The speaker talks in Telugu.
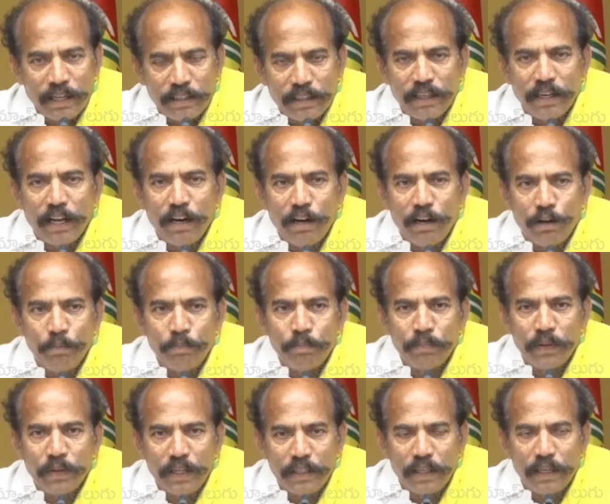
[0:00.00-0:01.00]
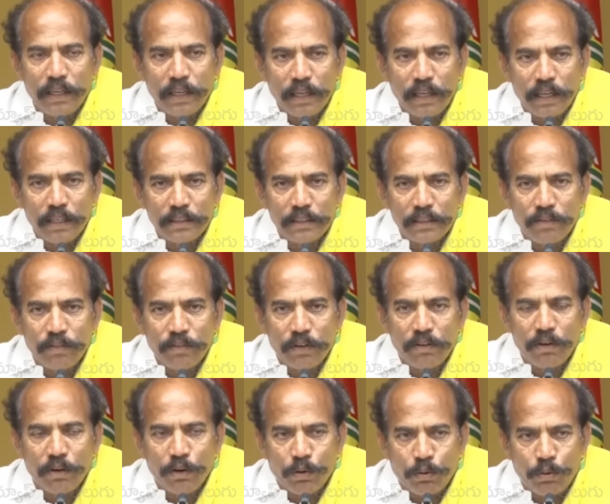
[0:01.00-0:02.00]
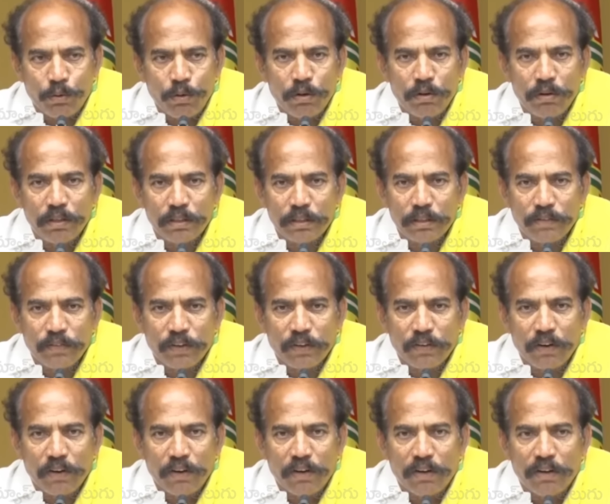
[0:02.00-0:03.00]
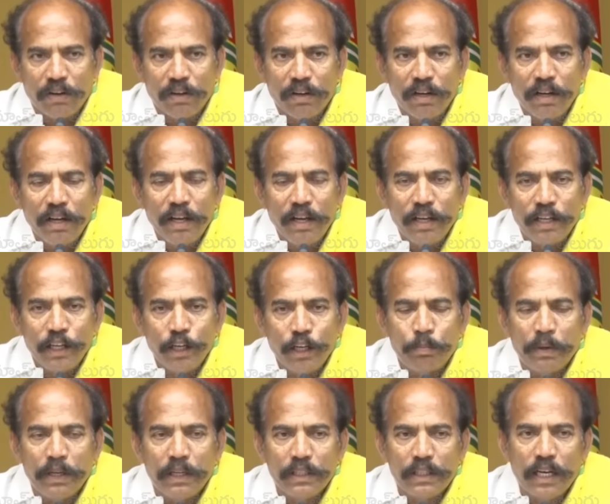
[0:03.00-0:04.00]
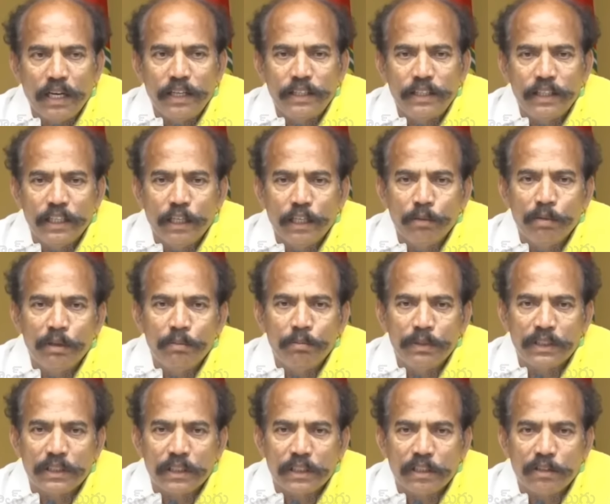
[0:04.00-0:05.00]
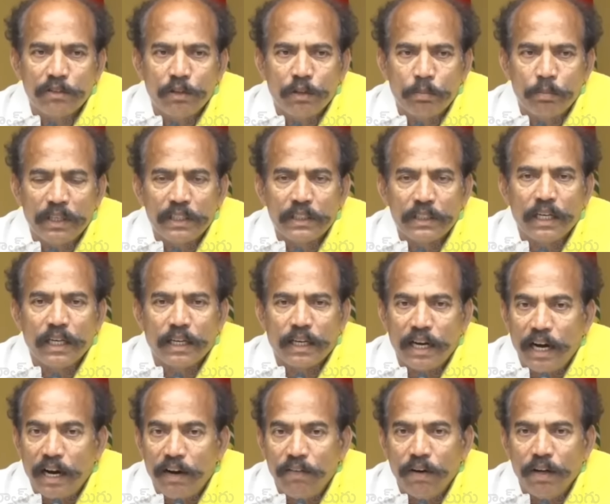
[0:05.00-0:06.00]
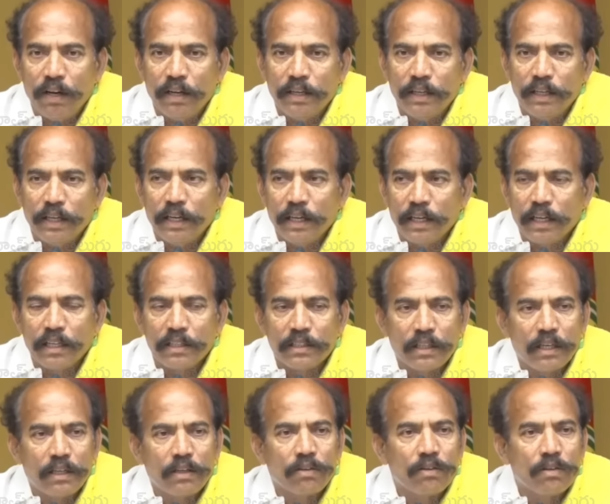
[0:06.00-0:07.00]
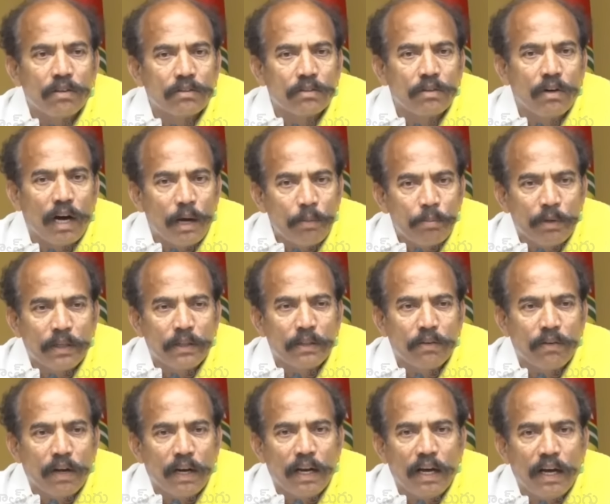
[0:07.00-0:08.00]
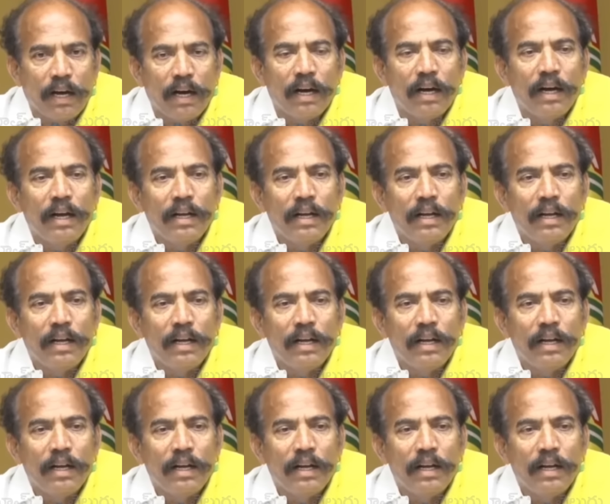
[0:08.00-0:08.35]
గత నెలలో ఏది ఎన్నికల సమయంలో కూడున్న సమయంలో ఈ పెన్షన్లు ఇంటింటికి పంపించేటటువంటి పెన్షన్లు కావాలని ఎన్నికల స్టంట్ కోసం ఆపినందువల్ల